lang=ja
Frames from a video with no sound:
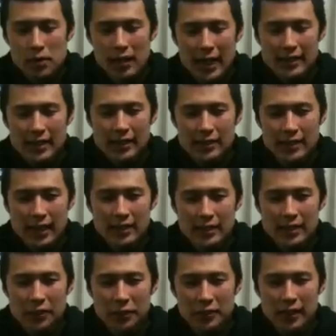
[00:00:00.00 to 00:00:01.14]
もう朝の
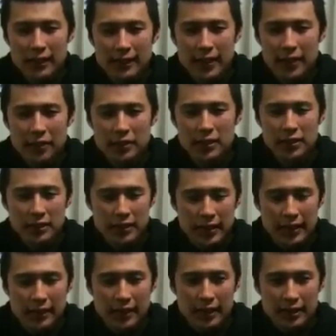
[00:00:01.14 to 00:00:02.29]
3時に起きたりとか4時に起
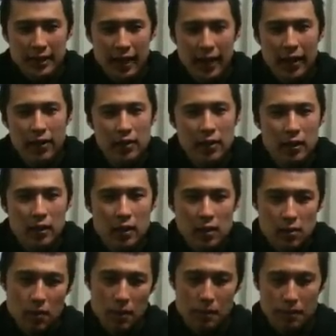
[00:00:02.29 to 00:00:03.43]
きたりとかして
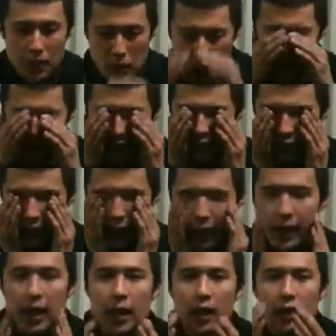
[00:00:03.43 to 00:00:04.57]
もう目をこすりな
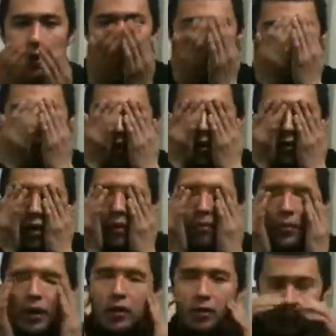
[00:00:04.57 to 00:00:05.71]
がら
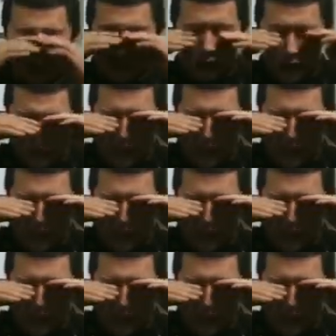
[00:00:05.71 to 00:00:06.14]
目をこす